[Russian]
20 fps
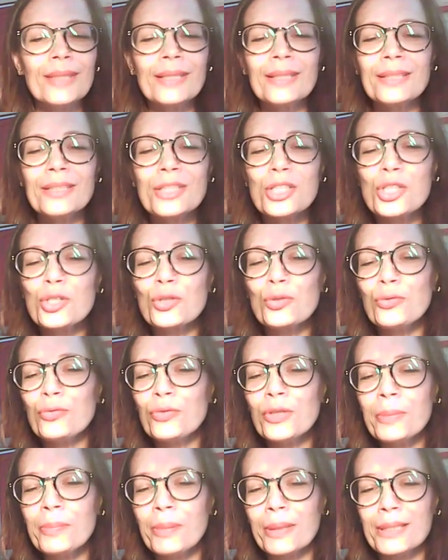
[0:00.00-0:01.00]
а, что
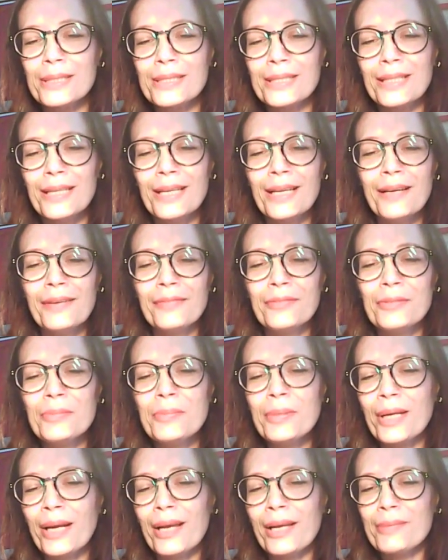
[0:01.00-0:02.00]
выбрать,
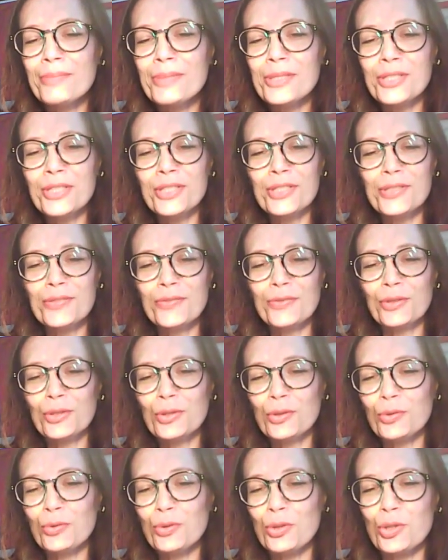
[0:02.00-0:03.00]
выбираем, естественно,
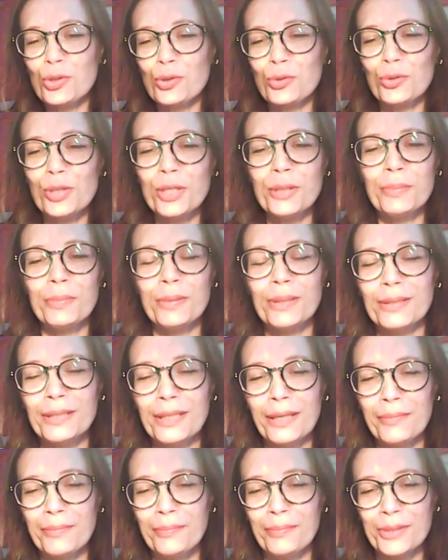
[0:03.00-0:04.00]
то, что либо
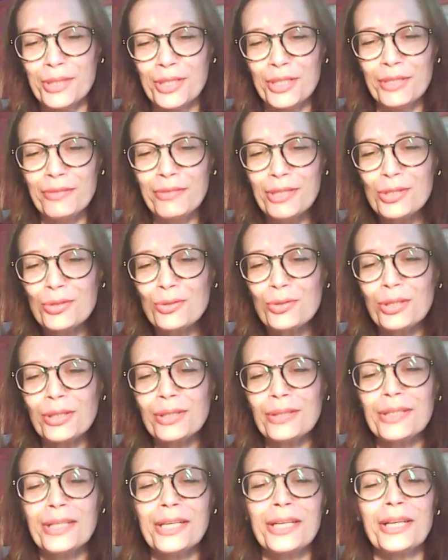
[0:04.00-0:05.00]
нам по
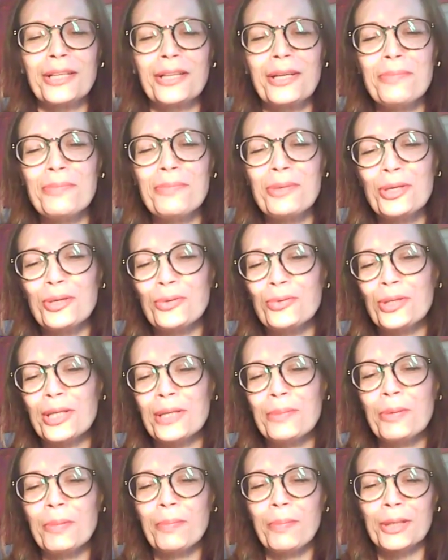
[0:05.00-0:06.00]
телевизору рекламируют,
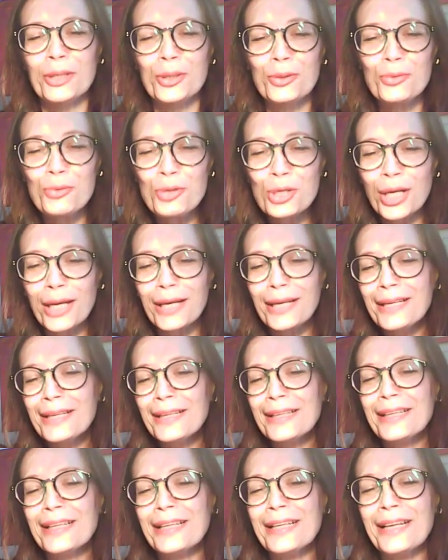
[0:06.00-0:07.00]
либо подружка,
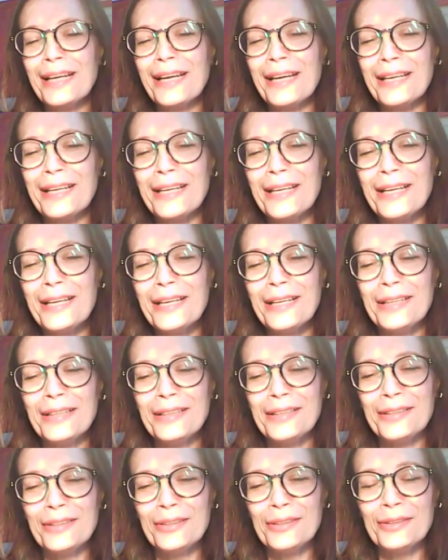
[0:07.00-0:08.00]
какая,
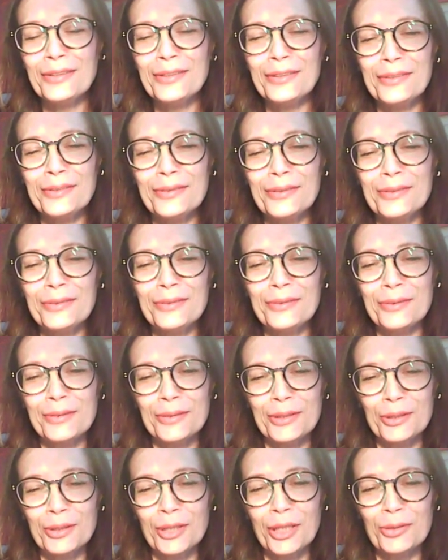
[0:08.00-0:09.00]
а,
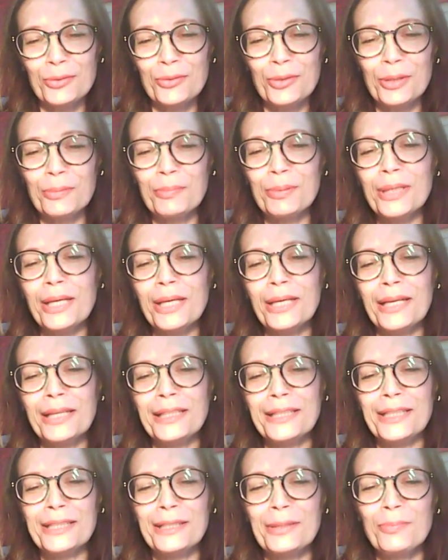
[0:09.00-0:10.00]
э, которая была
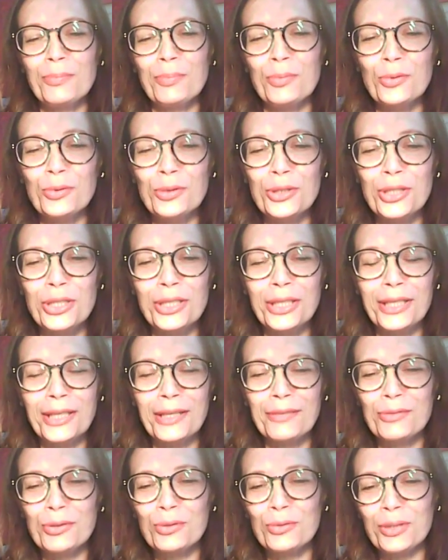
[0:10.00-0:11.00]
когда-то
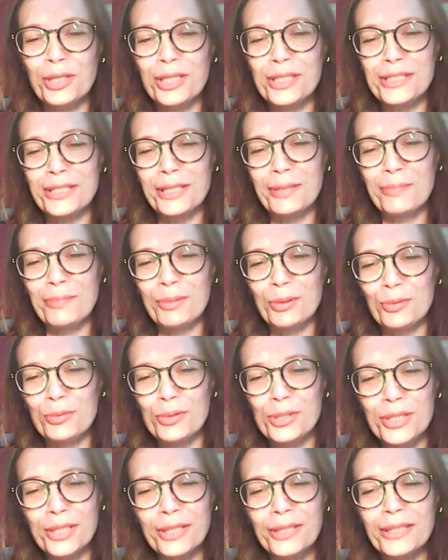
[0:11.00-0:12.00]
полненькая, а вдруг резко
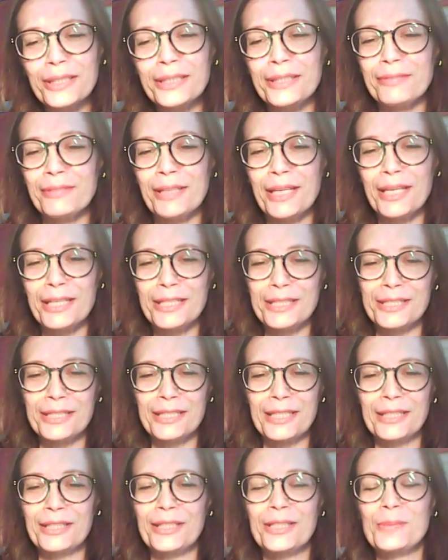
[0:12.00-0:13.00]
похудела, является
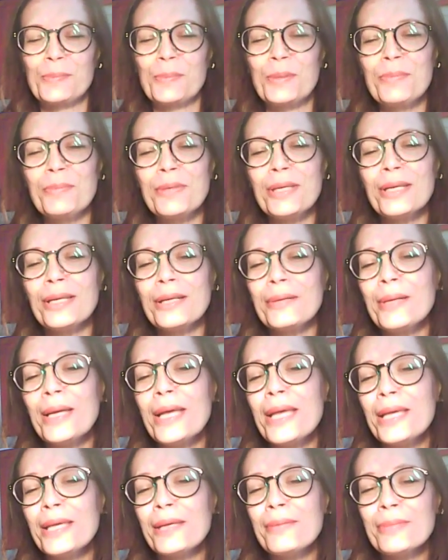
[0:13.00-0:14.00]
для нас примером.
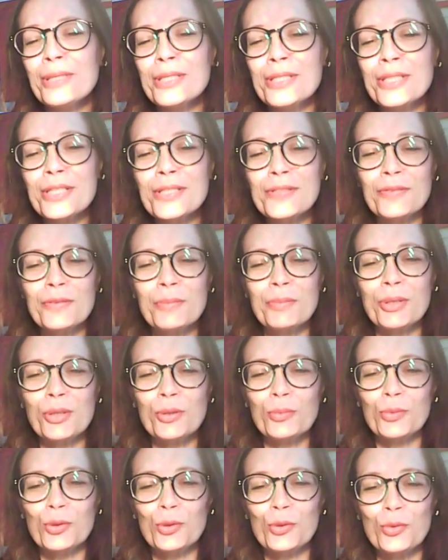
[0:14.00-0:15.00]
И мы, естественно,
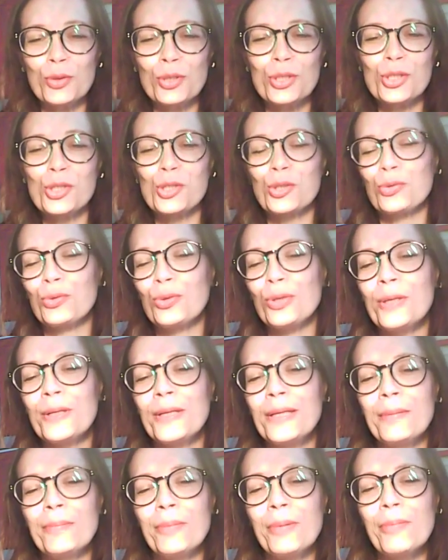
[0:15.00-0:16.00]
берем то, что
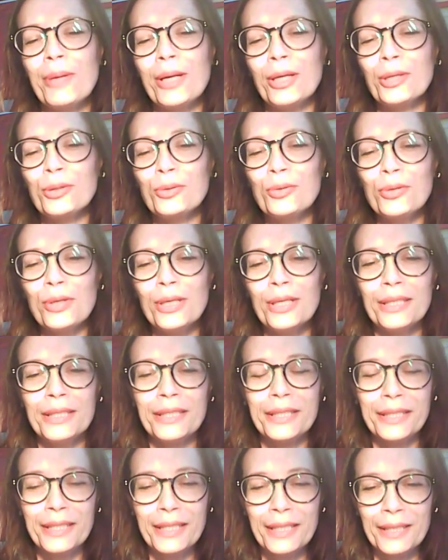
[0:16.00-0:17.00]
помогло
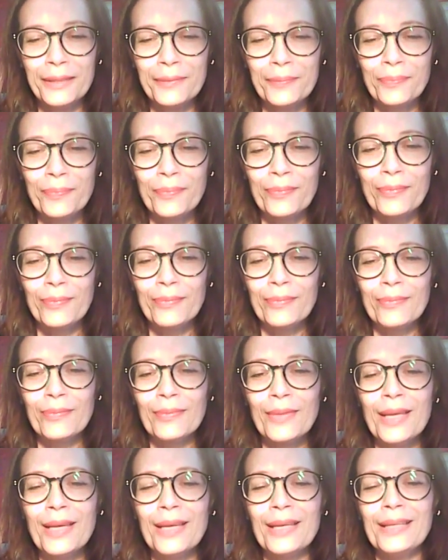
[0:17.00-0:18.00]
ей.
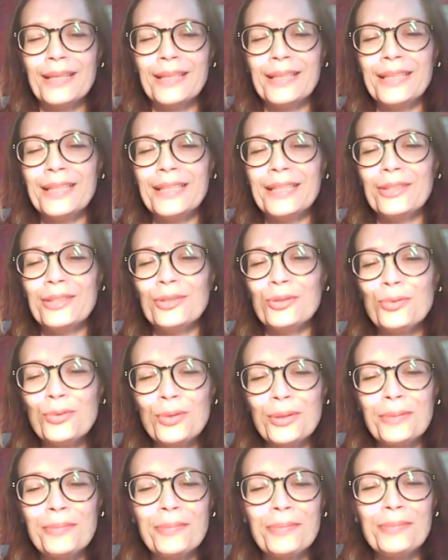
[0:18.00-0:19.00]

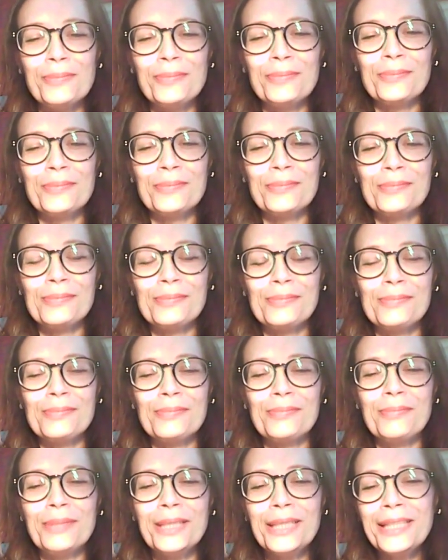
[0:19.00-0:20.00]
Но
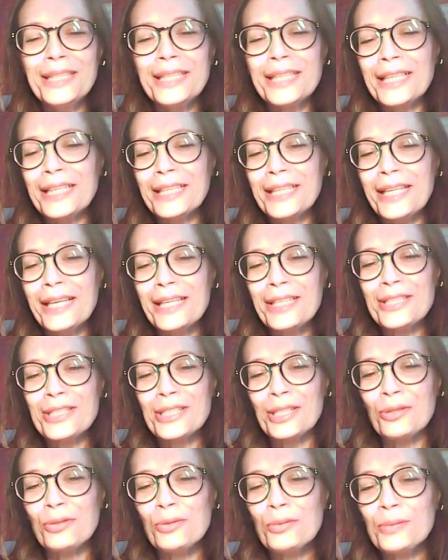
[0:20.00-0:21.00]
мы никогда не
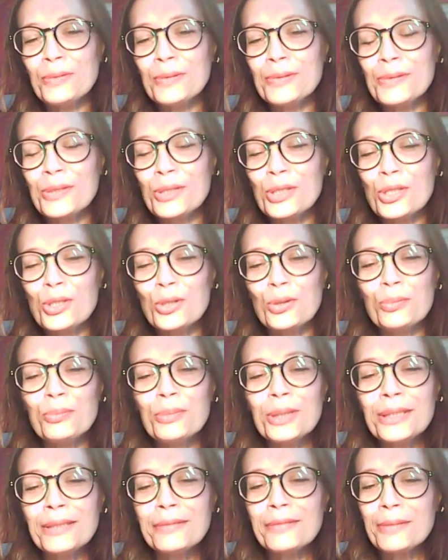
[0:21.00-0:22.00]
задумываемся, что
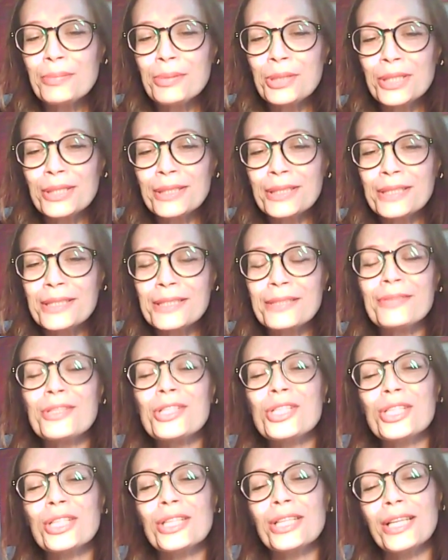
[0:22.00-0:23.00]
мы-то вообще-то
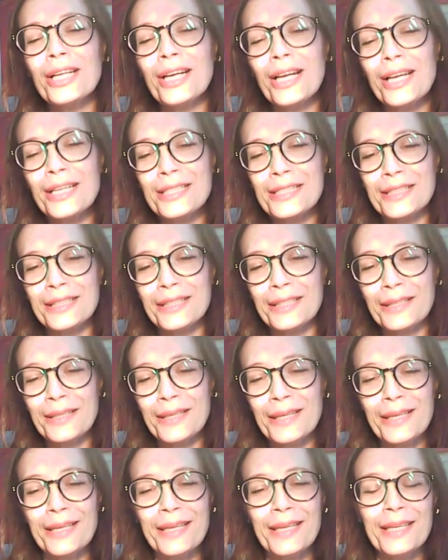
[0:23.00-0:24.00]
совершенно разные.
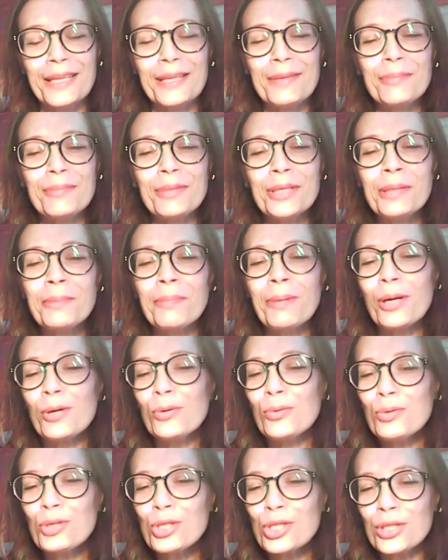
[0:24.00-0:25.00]
И мы не
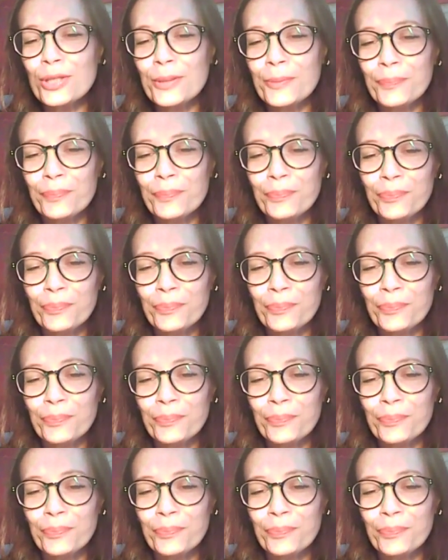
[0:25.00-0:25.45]
похожи